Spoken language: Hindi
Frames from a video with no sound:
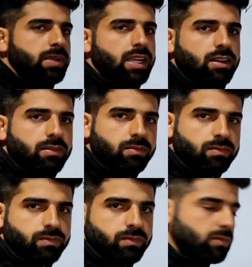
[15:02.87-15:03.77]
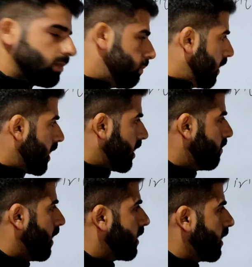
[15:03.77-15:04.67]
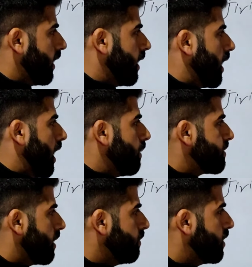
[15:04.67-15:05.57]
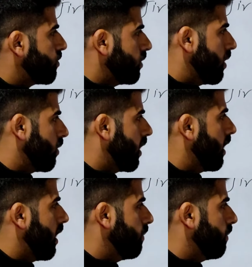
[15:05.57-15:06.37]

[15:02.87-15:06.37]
हम एक प्लांट की बात करेंगे आप सब ने सुना होगा